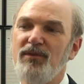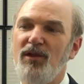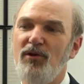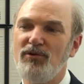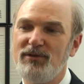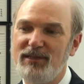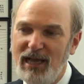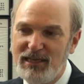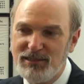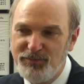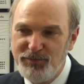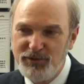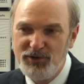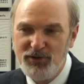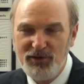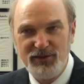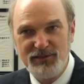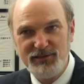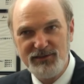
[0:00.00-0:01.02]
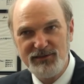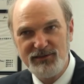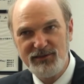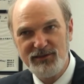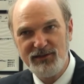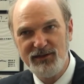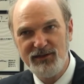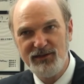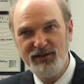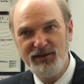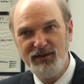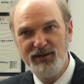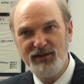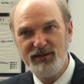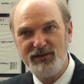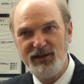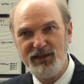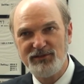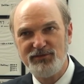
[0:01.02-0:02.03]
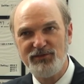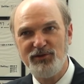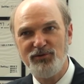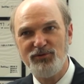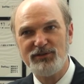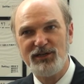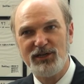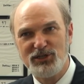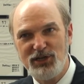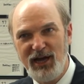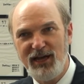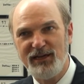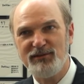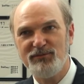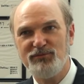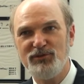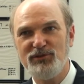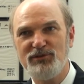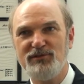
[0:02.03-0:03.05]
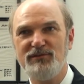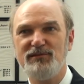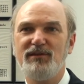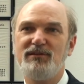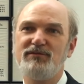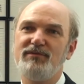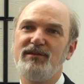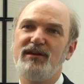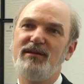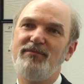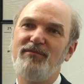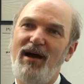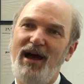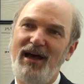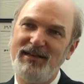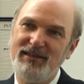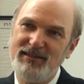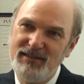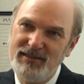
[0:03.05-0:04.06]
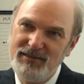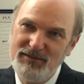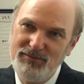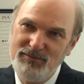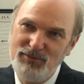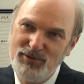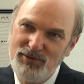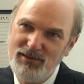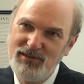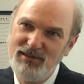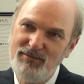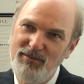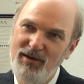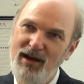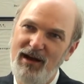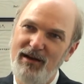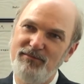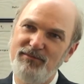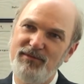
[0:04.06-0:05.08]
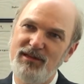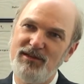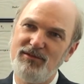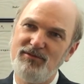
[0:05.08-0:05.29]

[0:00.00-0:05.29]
Und das bedeutet, dass wir unterscheiden müssen, dass wir eben andere Muslime haben, die